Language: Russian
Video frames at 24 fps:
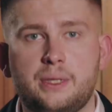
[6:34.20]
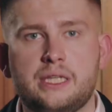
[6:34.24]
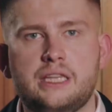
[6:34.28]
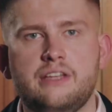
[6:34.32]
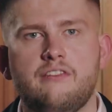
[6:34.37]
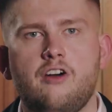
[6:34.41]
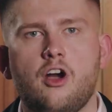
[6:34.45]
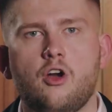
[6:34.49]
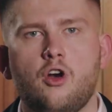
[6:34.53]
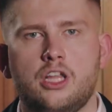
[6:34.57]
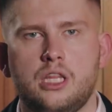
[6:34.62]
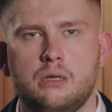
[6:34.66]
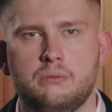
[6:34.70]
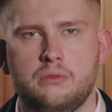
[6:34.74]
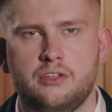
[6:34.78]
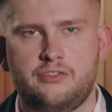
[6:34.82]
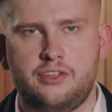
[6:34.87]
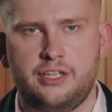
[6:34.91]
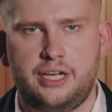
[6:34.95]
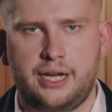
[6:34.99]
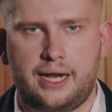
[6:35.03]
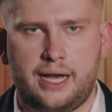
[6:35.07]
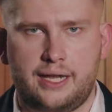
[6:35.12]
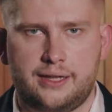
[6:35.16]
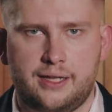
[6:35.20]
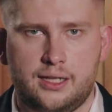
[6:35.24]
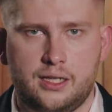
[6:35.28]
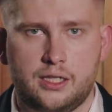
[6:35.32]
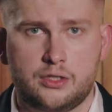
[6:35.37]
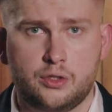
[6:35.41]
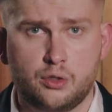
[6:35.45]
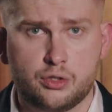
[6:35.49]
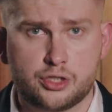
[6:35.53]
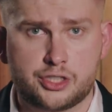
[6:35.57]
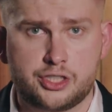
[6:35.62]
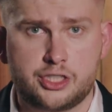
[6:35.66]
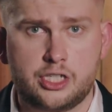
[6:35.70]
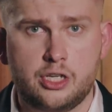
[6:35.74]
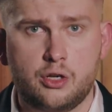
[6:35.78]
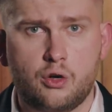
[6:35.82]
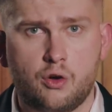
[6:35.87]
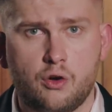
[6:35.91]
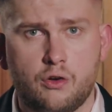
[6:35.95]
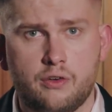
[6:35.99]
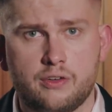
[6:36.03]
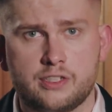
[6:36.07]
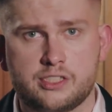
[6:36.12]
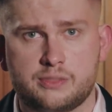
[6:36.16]
В предновогоднем эфире канала «Дождь»
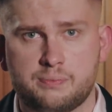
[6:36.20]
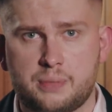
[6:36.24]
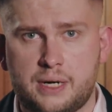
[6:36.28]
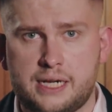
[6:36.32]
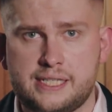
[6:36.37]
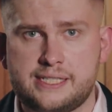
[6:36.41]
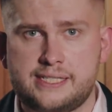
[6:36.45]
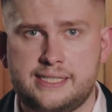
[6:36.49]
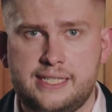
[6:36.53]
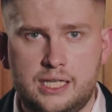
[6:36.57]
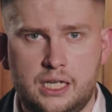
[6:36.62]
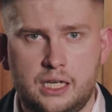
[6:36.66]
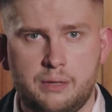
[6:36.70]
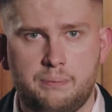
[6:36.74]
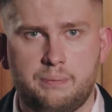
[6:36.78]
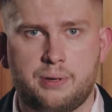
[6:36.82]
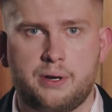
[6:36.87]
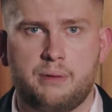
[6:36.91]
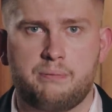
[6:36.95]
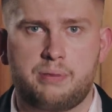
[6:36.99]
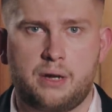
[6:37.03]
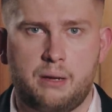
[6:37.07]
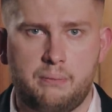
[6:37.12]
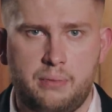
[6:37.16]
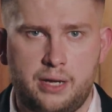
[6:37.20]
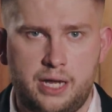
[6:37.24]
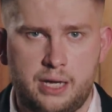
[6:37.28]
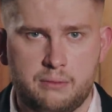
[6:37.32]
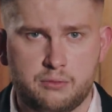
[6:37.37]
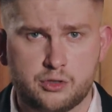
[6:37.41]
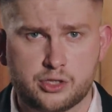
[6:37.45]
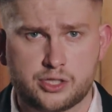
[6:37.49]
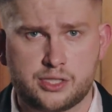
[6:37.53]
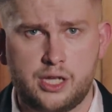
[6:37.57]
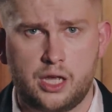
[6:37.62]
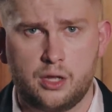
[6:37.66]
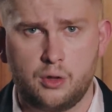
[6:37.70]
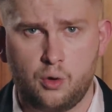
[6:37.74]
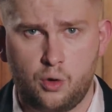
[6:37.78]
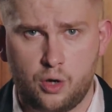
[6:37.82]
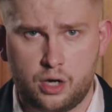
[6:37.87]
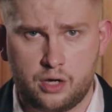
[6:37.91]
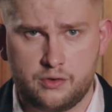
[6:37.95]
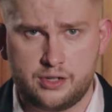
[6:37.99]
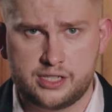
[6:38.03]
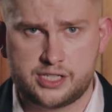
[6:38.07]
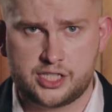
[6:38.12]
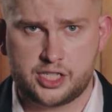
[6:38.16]
Тинькова спросили про проблему с
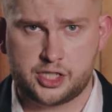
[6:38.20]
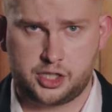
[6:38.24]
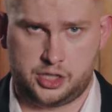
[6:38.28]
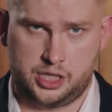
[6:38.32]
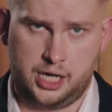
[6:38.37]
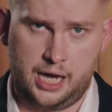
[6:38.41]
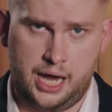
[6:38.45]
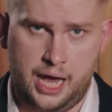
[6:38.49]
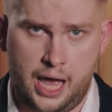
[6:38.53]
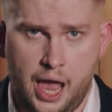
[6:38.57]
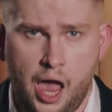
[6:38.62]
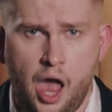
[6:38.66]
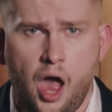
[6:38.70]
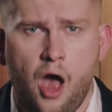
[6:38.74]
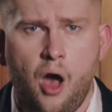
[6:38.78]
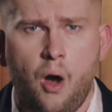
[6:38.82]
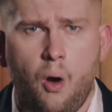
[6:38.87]
налоговой США.